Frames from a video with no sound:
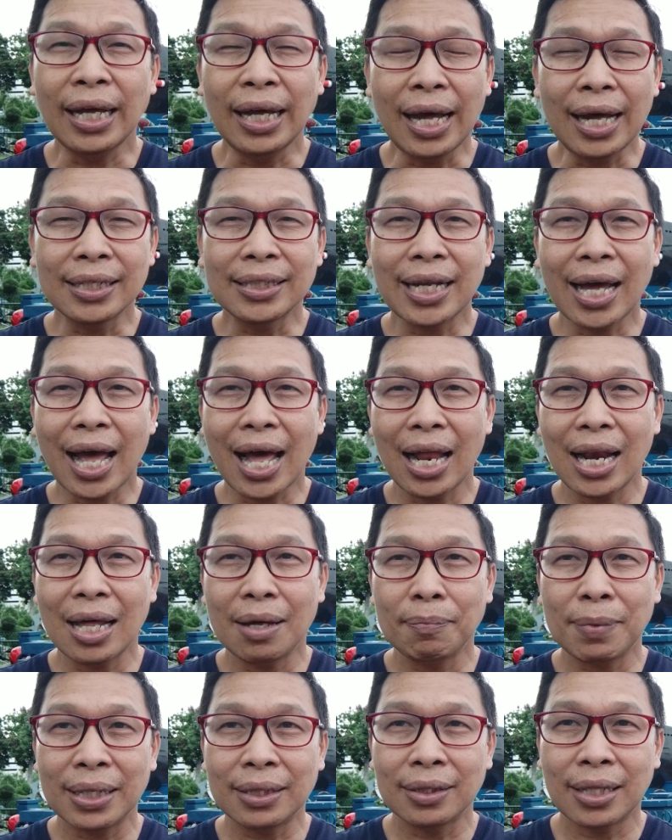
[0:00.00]
ada
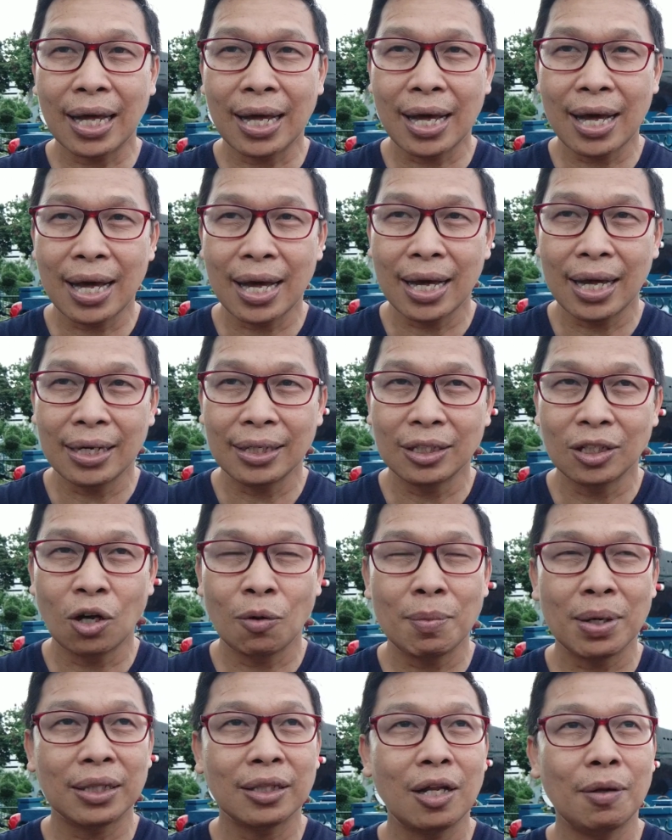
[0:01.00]
alamat dan
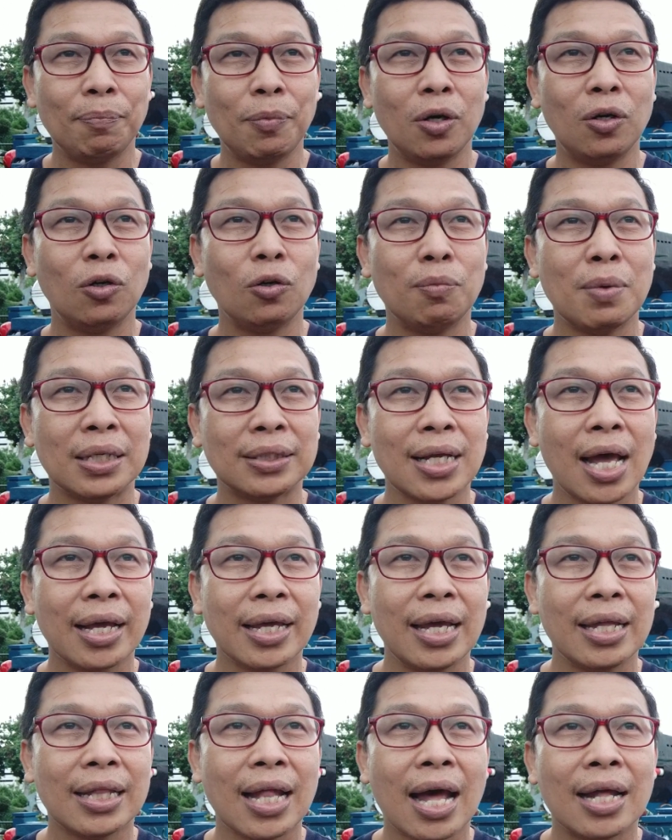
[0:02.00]
nomor telepon rumah
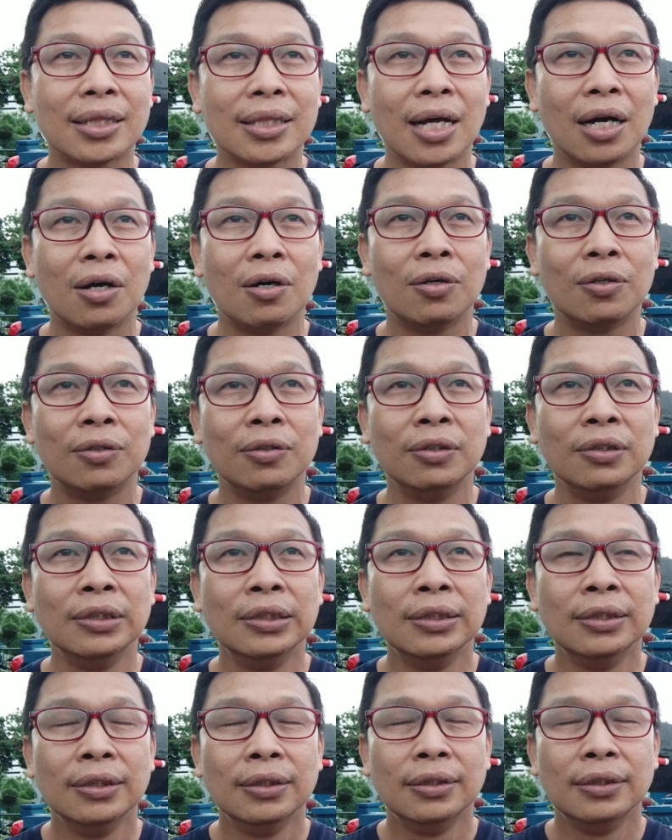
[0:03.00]
sakit atau
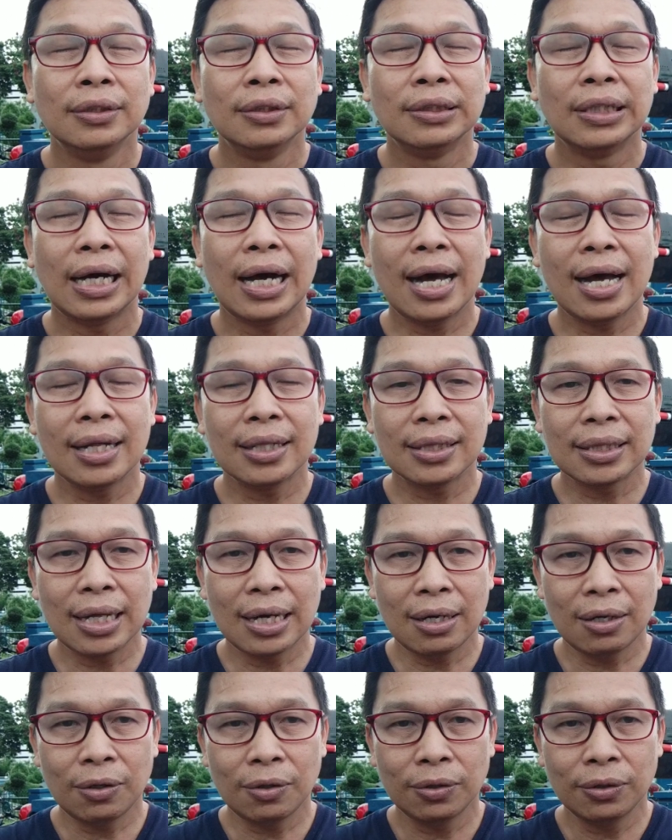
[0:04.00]

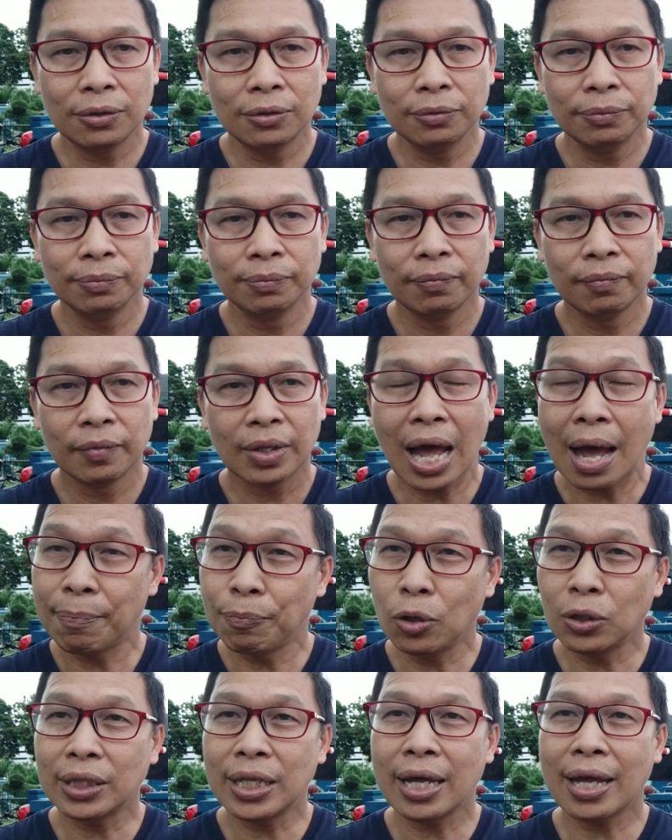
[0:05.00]
atau
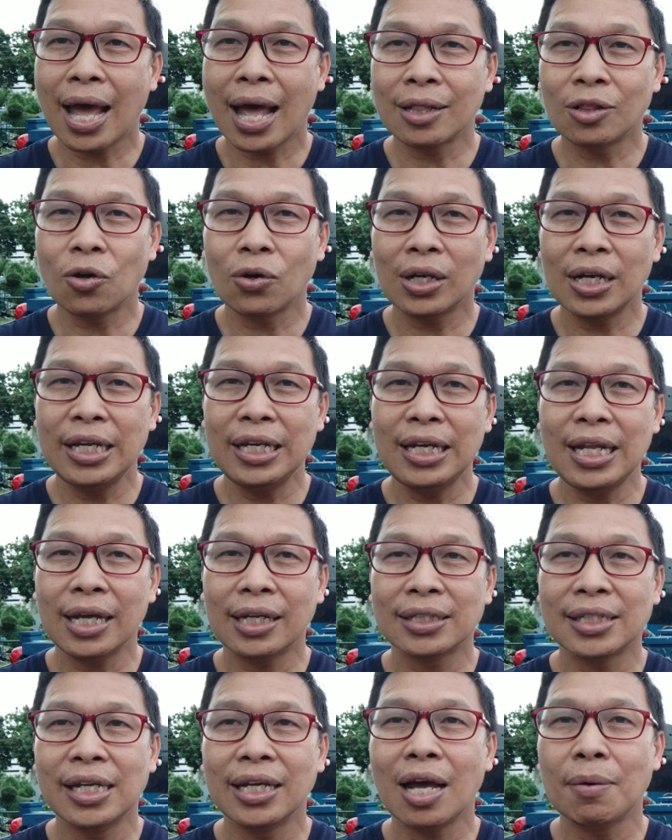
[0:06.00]
apotek atau klinik
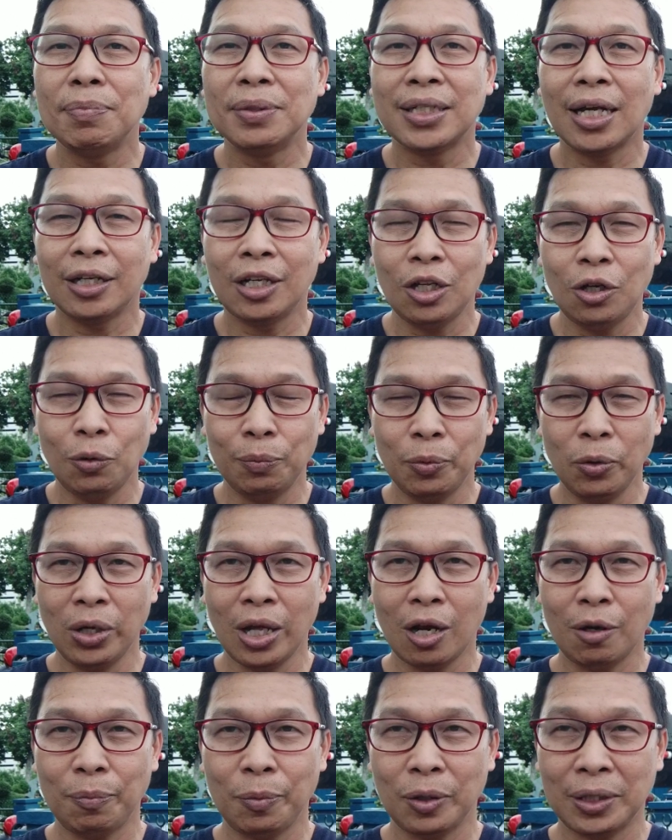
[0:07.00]
sehingga bisa dihubungi
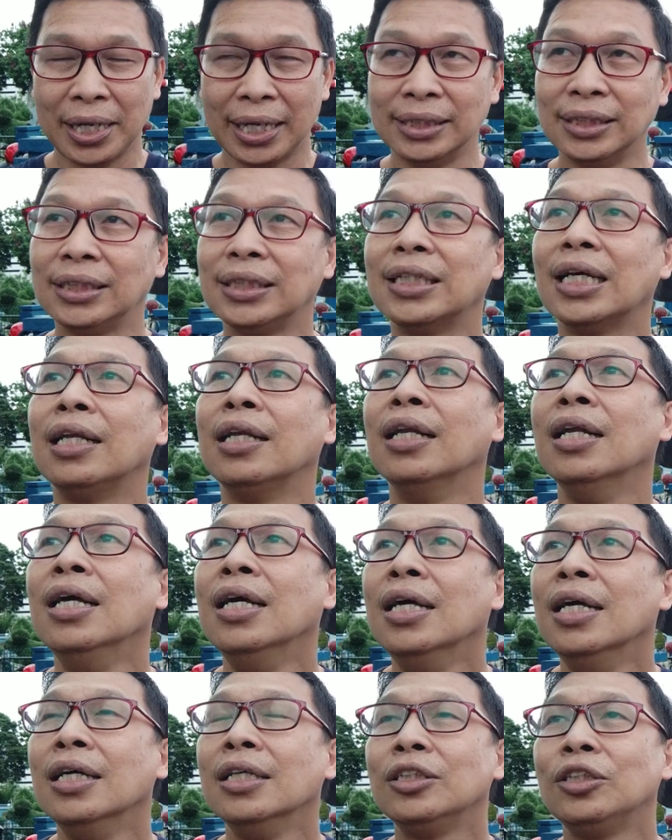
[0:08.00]
oleh Prudential.
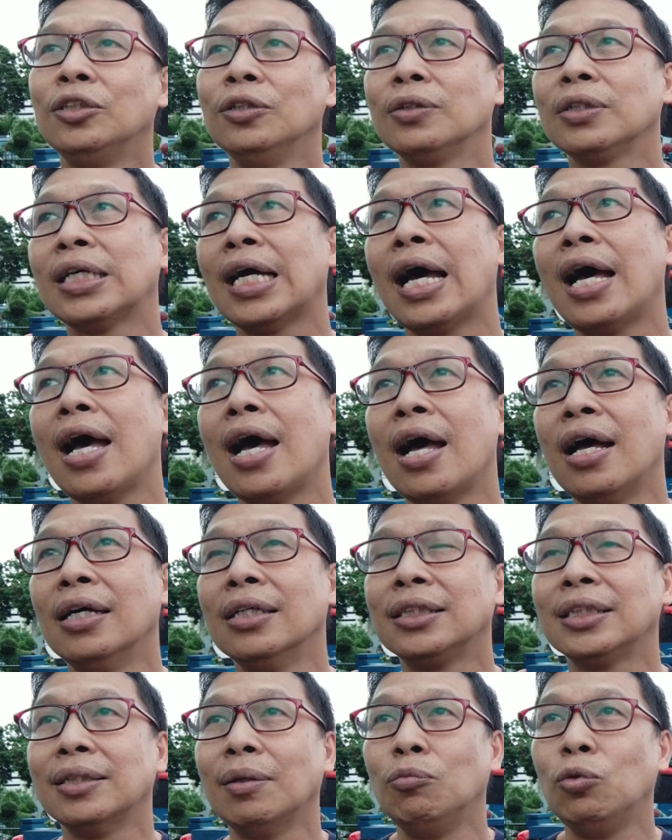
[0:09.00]
Juga
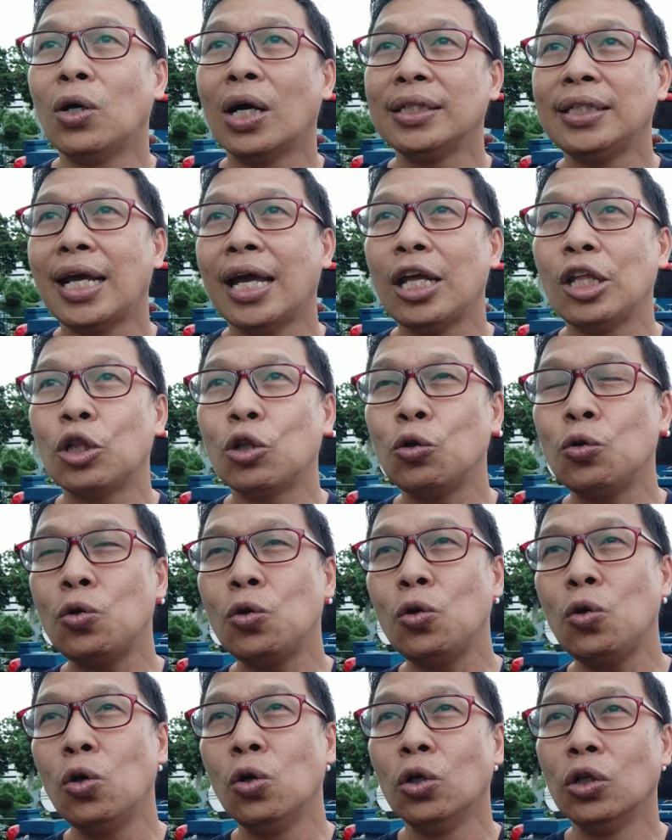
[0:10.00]
semuanya
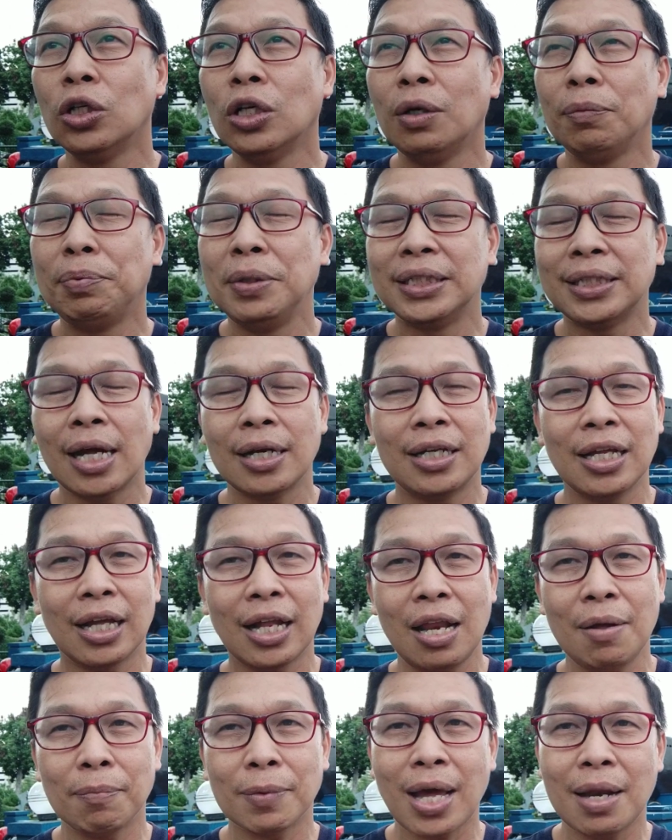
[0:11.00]
itu bisa
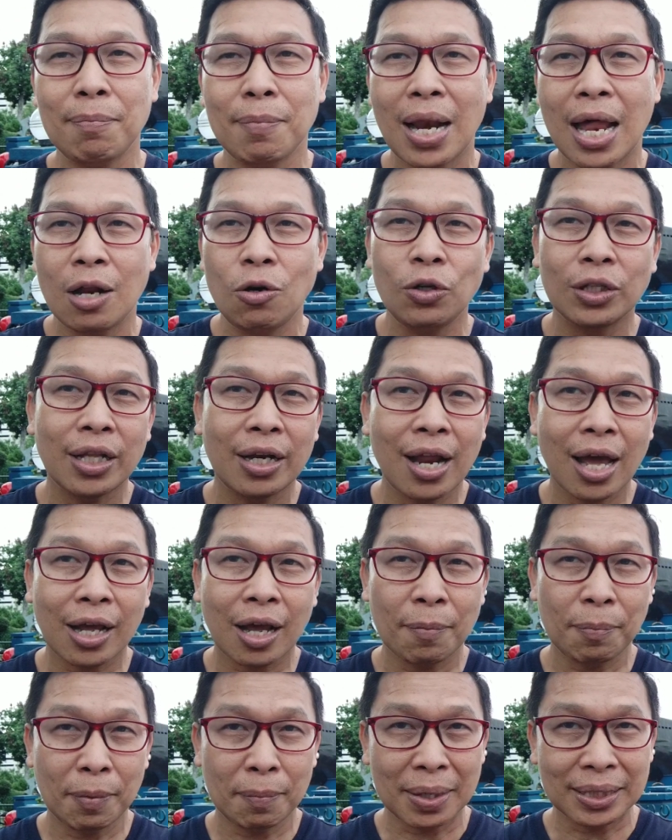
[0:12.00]
diklaimkan melalui
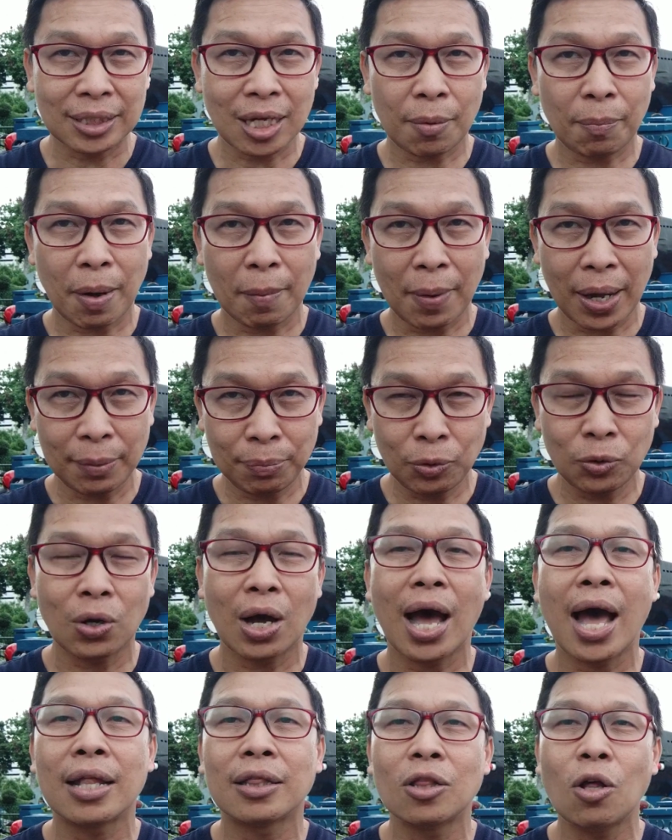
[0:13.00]
tenaga pemasar Bapak Ibu
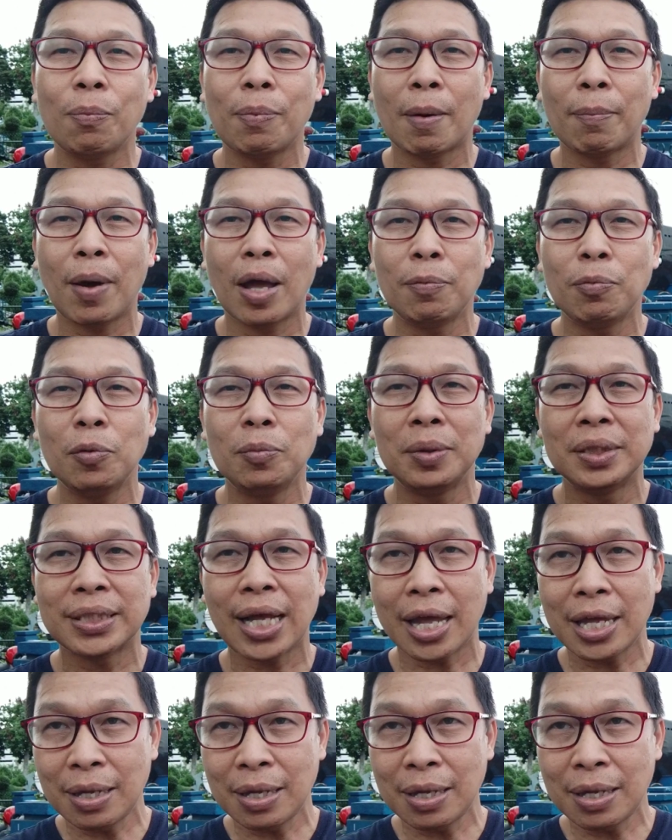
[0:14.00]
atau Bapak Ibu bisa